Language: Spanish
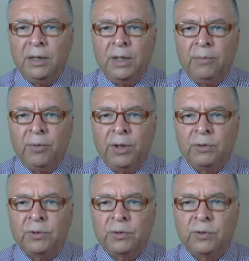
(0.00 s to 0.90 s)
de
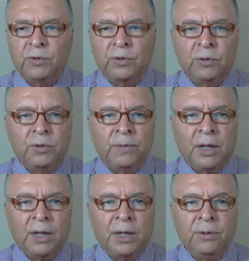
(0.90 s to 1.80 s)
poderosos consorcios
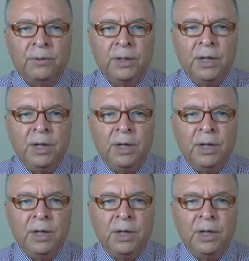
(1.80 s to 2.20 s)
bancarios